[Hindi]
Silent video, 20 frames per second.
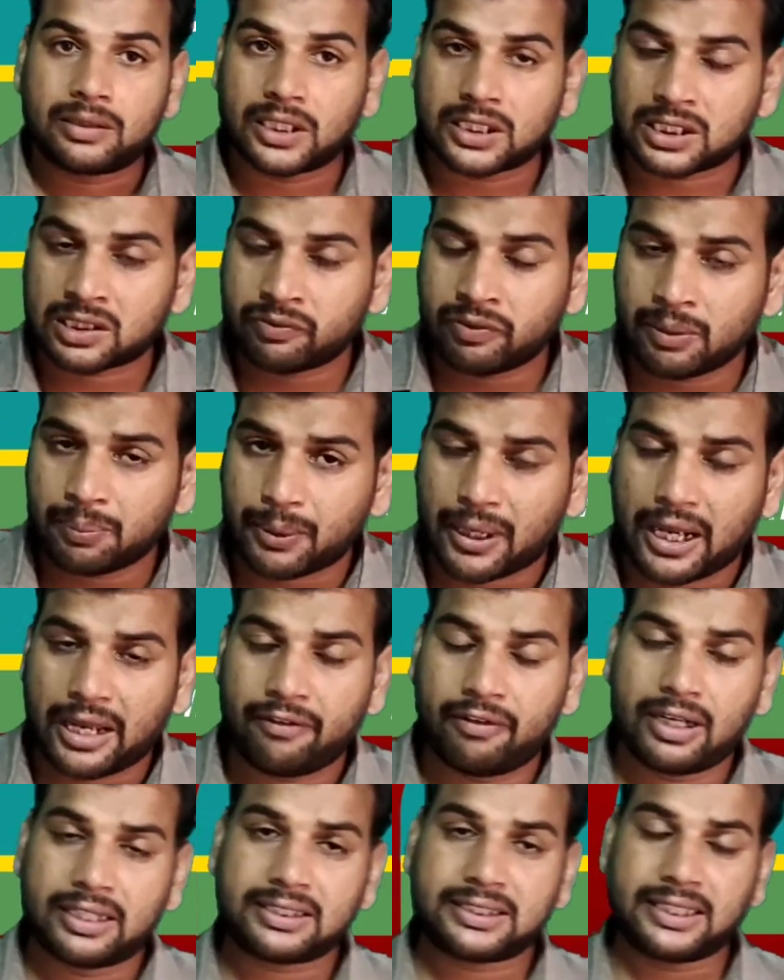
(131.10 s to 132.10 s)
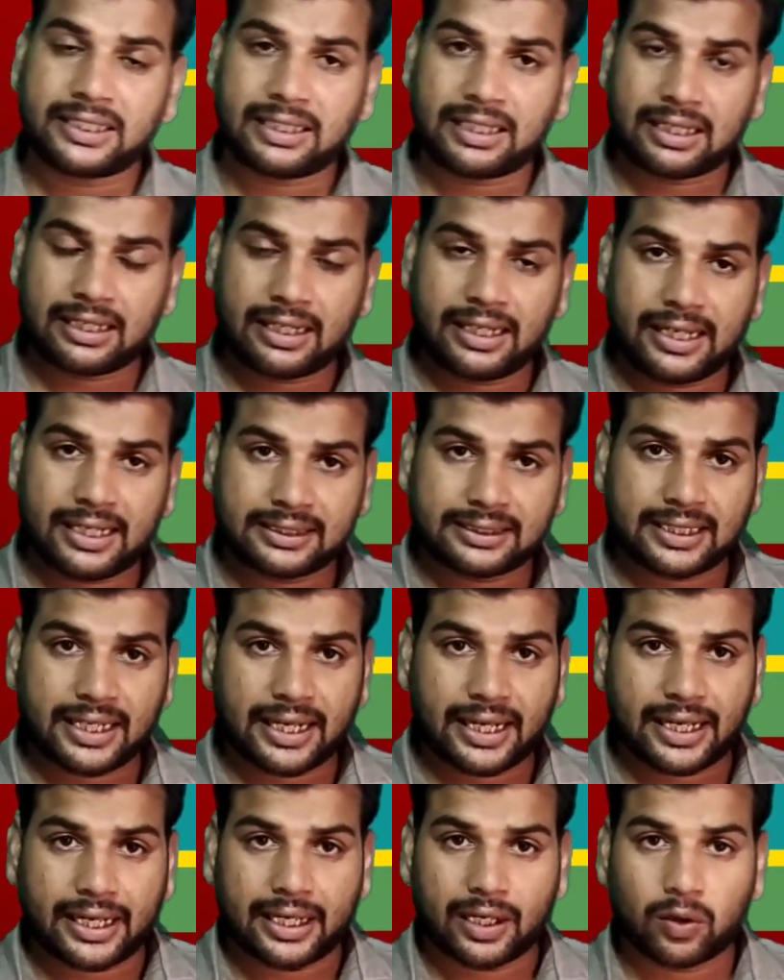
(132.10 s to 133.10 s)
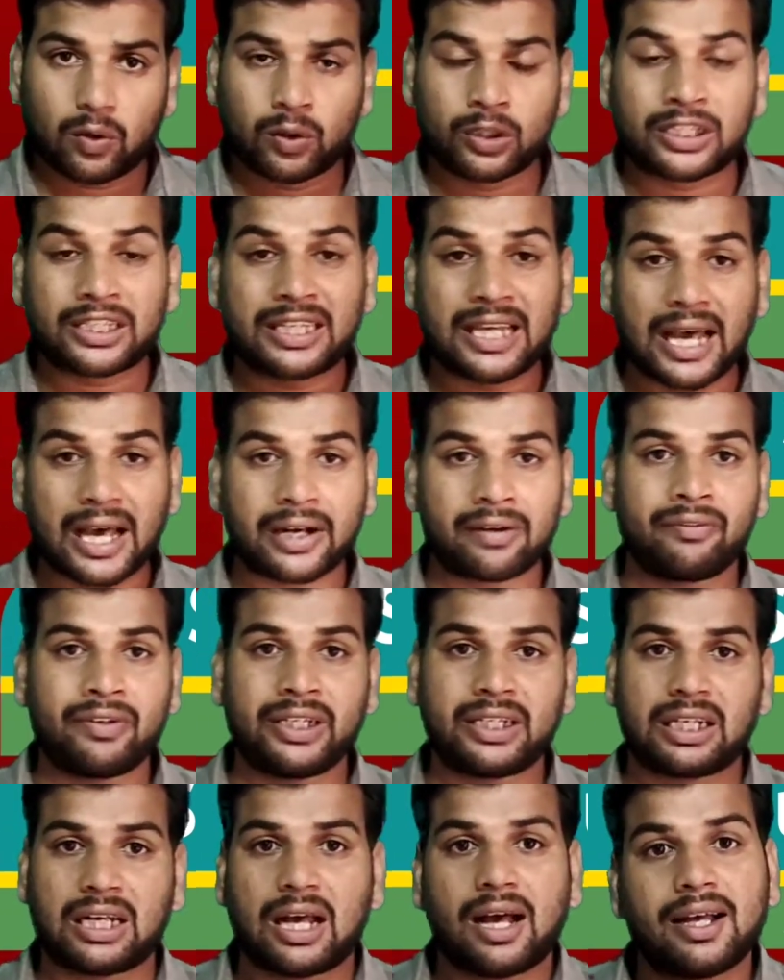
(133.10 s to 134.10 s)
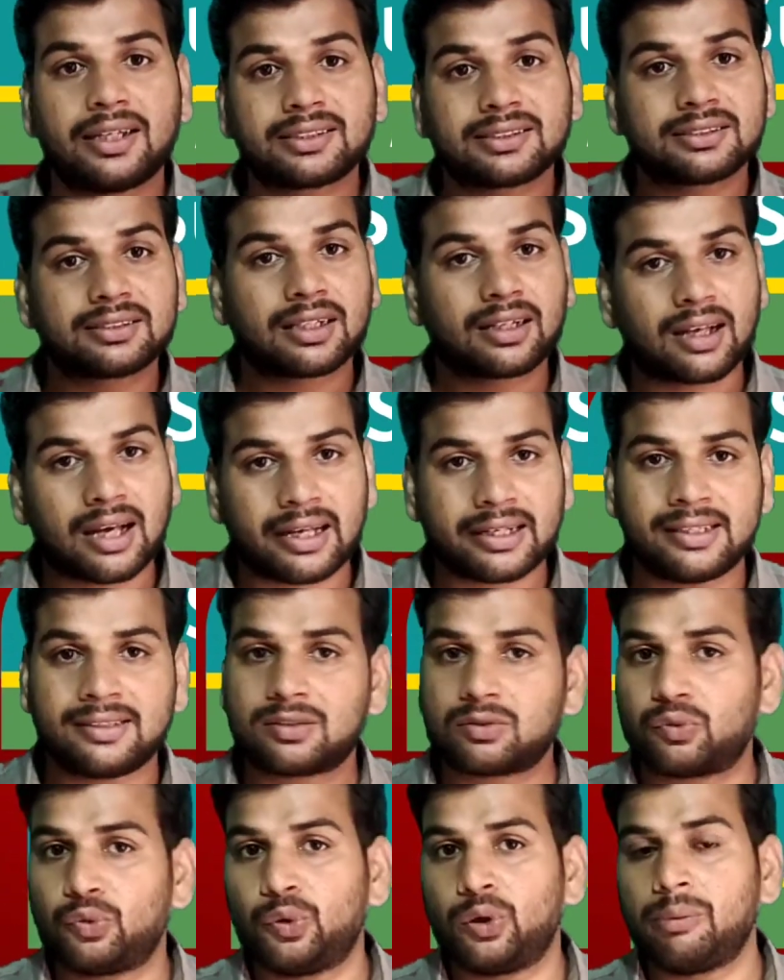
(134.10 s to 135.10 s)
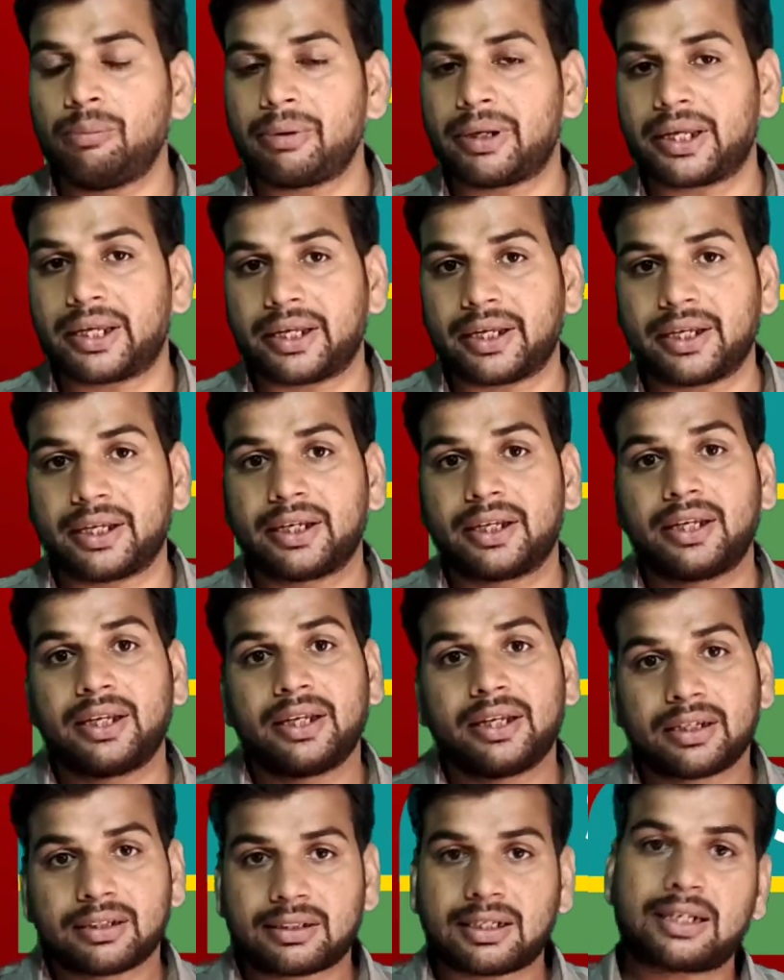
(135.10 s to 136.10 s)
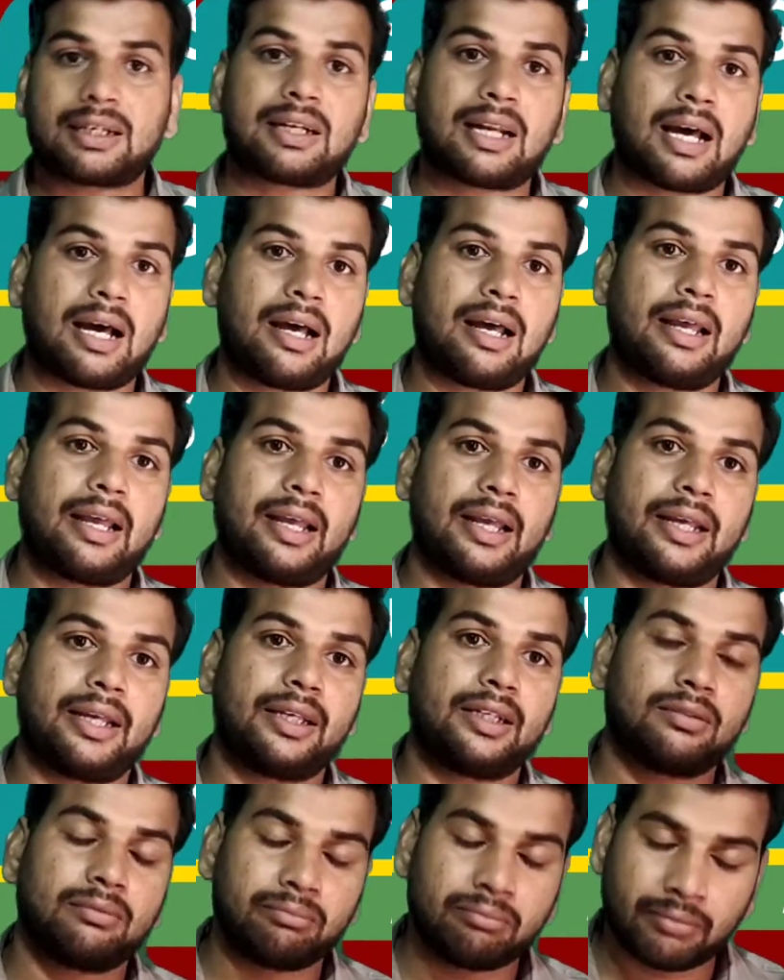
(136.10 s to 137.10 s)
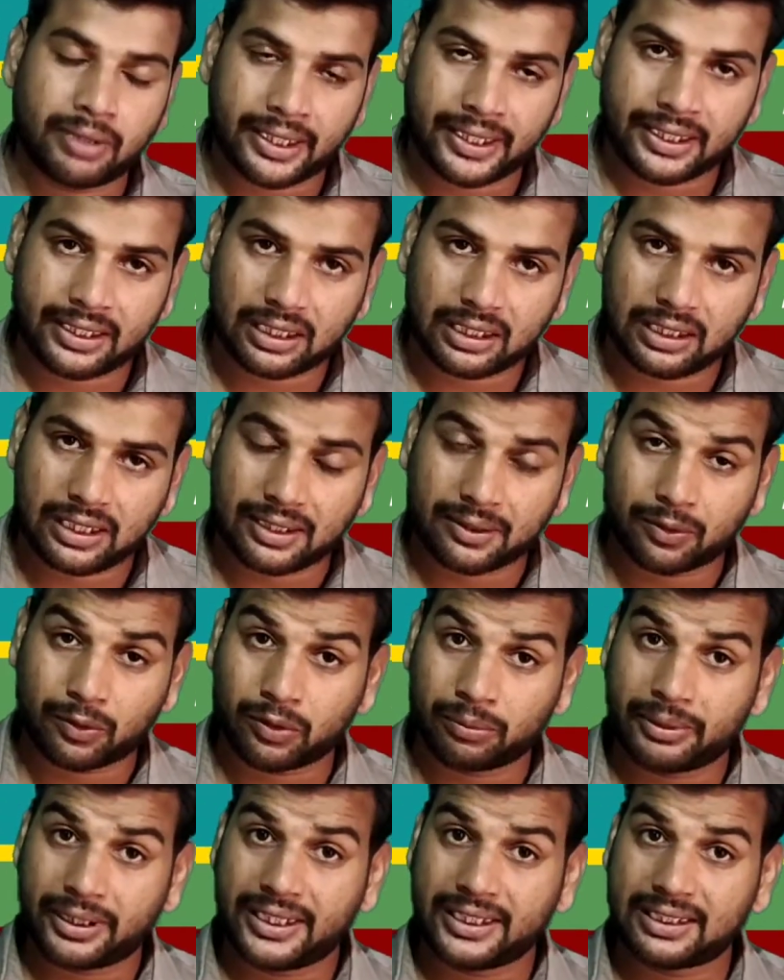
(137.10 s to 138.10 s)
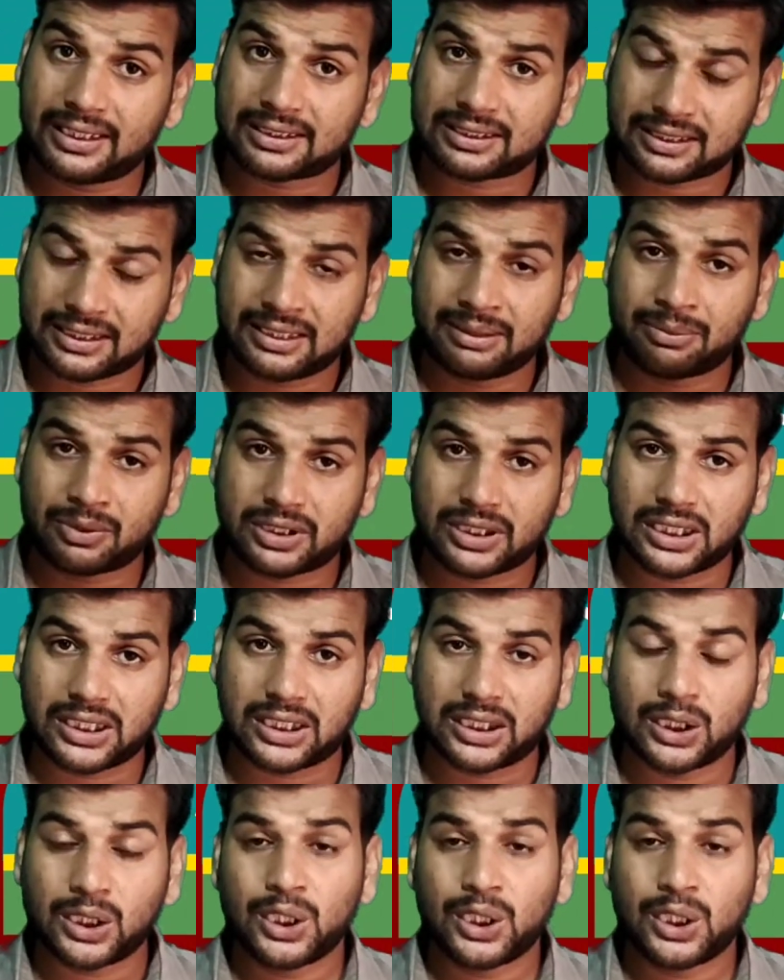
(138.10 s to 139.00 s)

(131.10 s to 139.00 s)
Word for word: दसवीं प्राइवेट से करके आता है और ग्यारहवीं क्लास सरकारी स्कूल में कर रहा है मेडिकल या नॉन मेडिकल स्ट्रीम से